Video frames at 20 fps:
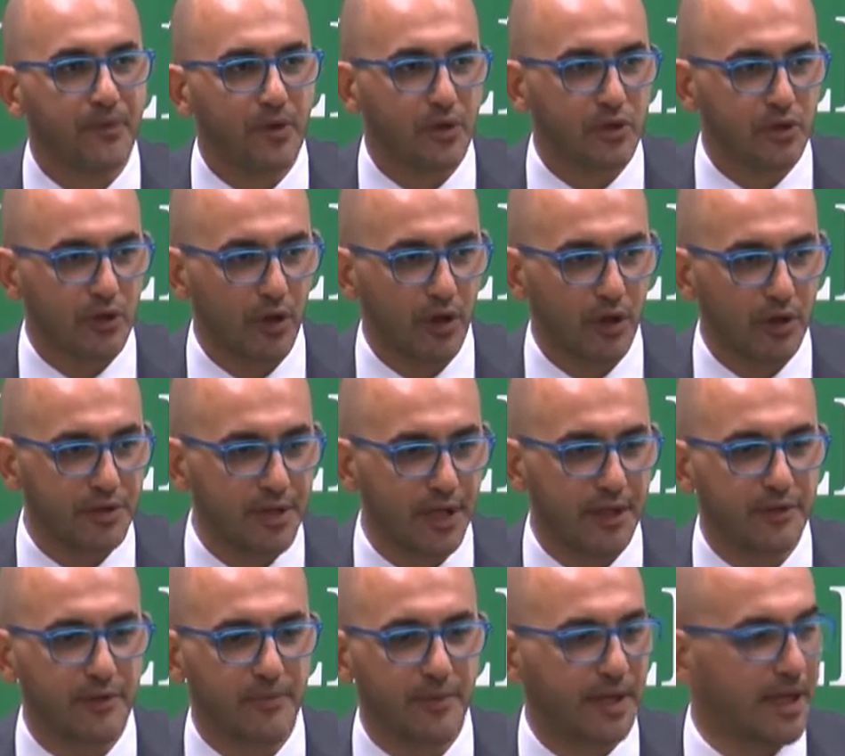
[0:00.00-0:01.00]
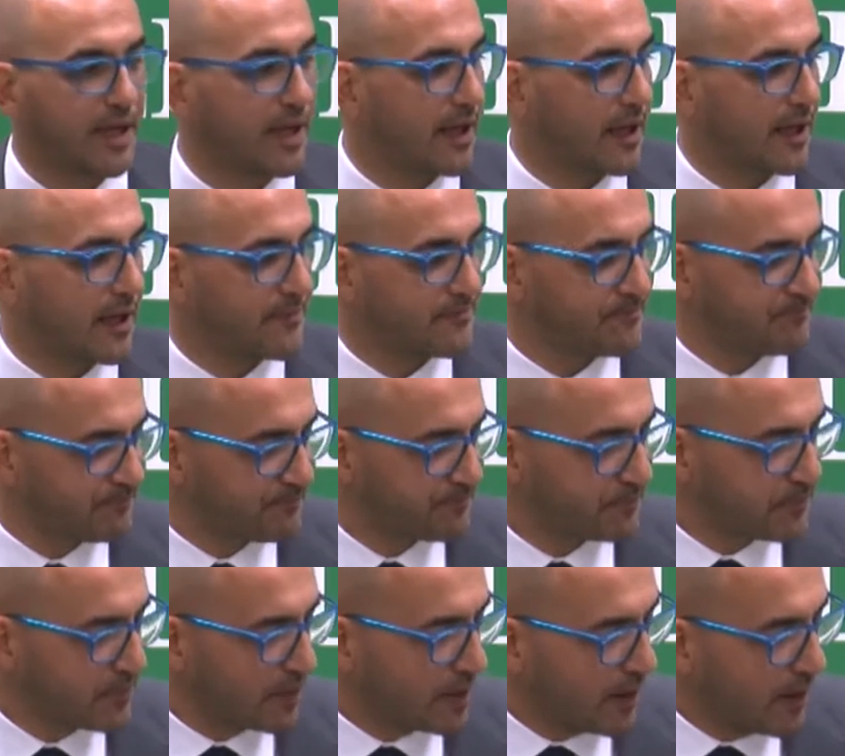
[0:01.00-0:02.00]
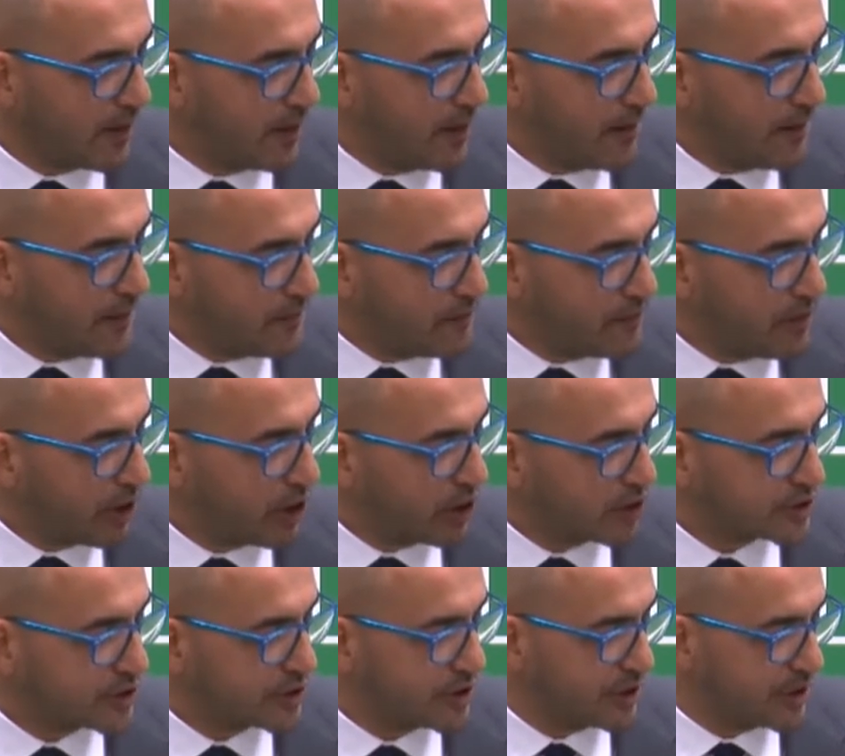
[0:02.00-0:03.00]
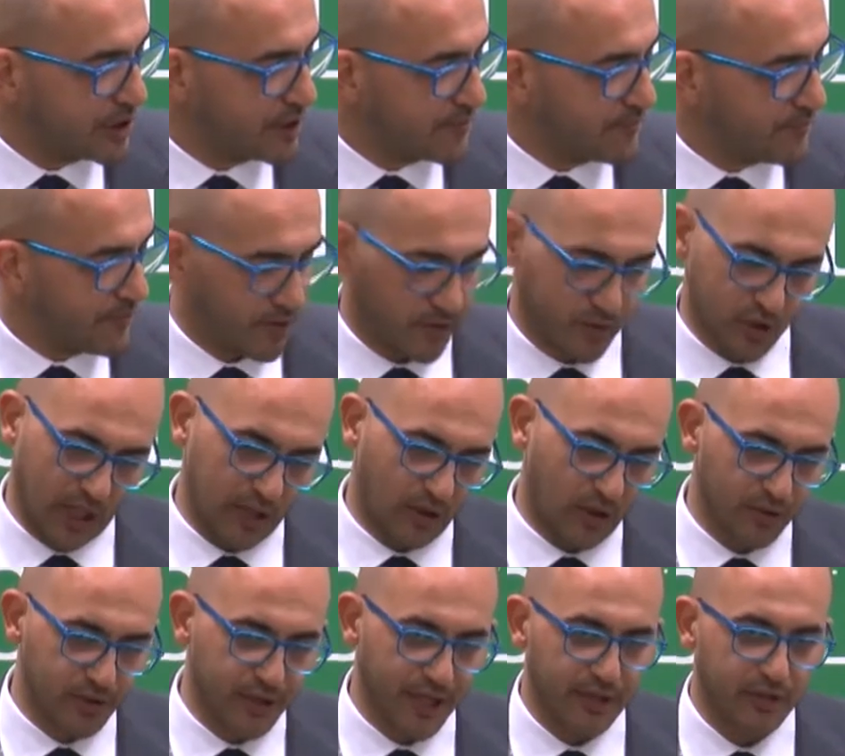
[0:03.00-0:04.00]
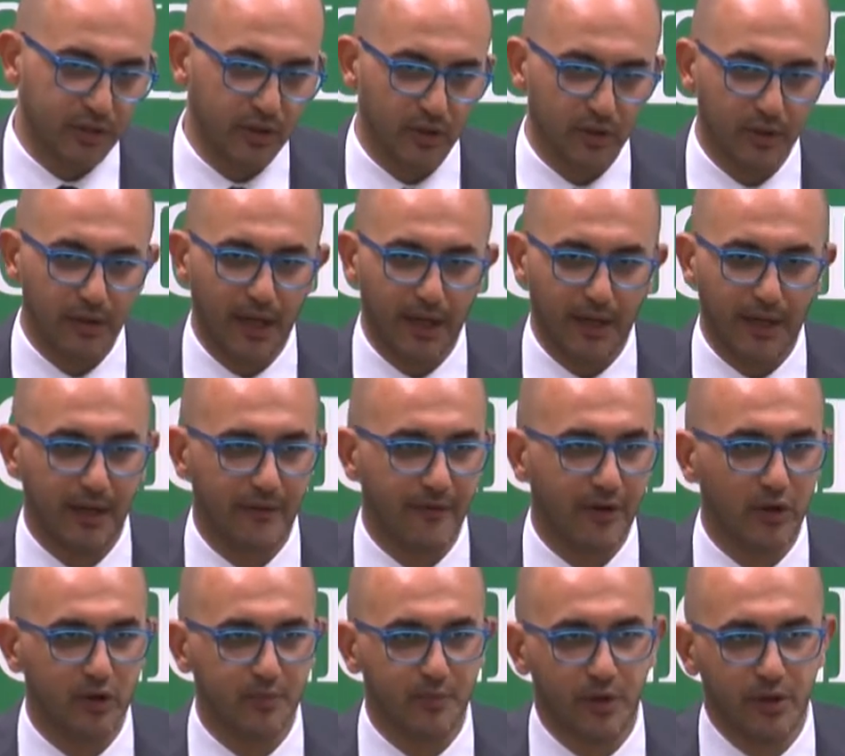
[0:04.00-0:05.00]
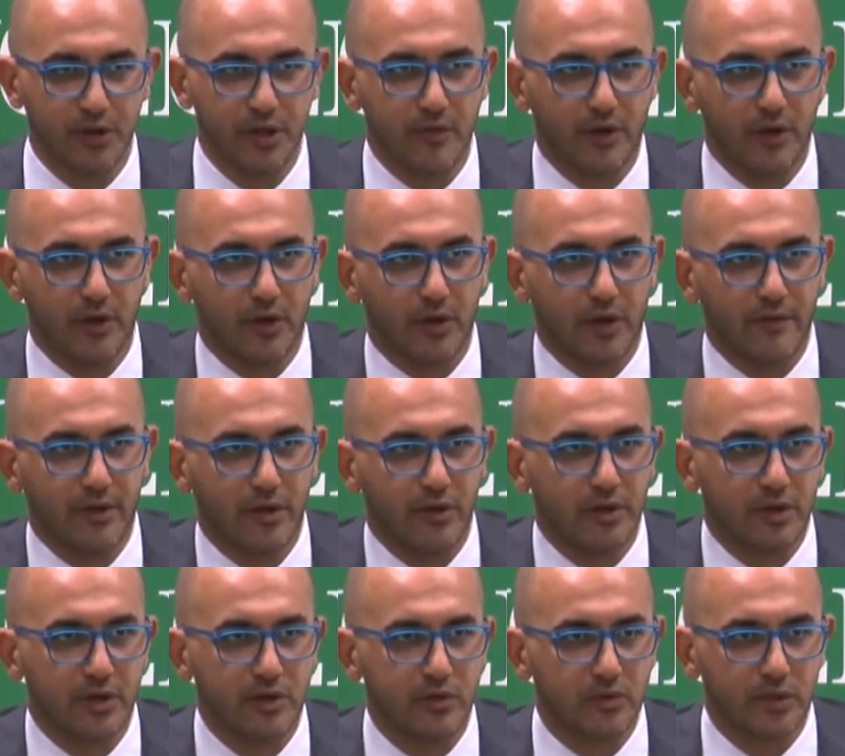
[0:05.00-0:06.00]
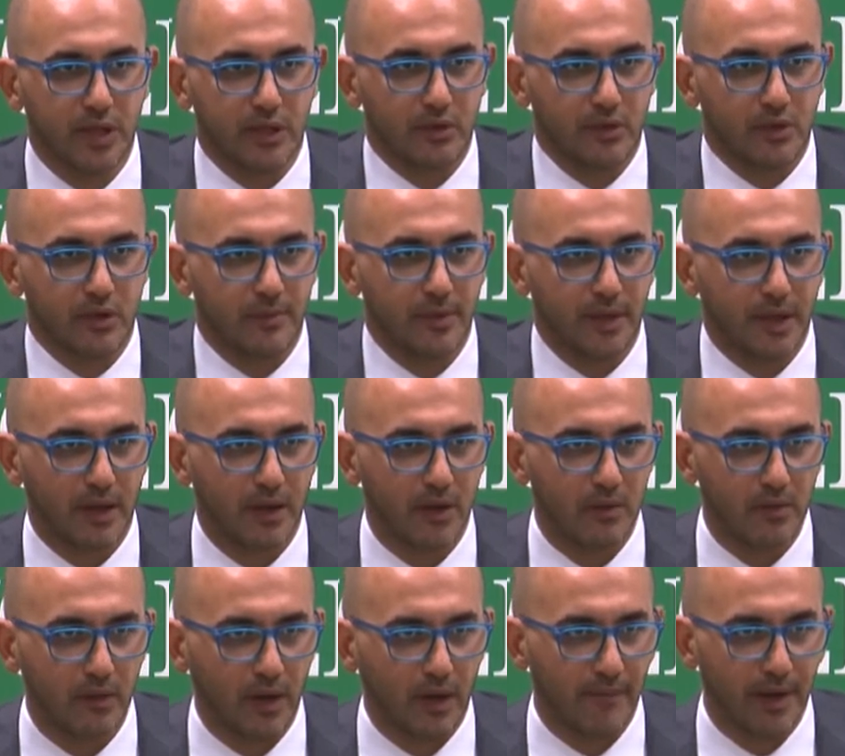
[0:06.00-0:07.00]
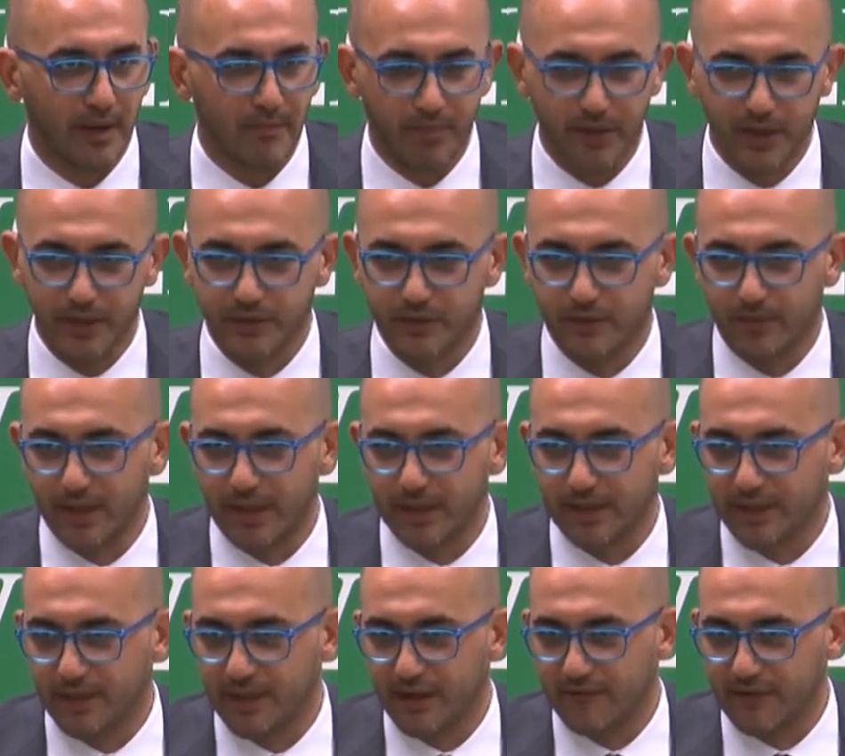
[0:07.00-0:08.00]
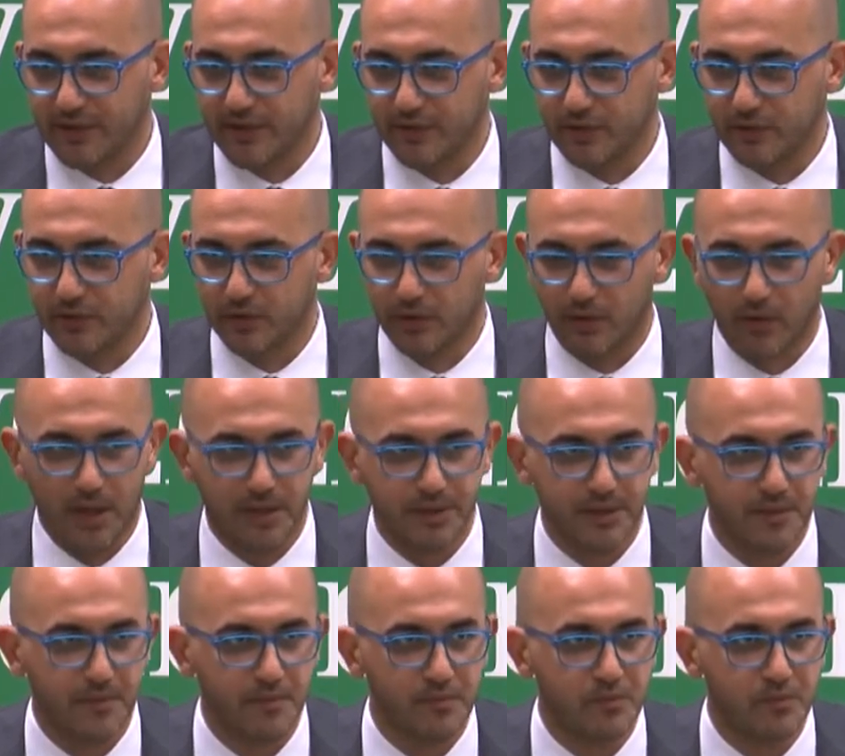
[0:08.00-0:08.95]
Sono contento perché così, cioè contento a livello sportivo no, a livello di risultato no, perché comunque abbiamo perso, perdere dà fastidio a tutti quanti.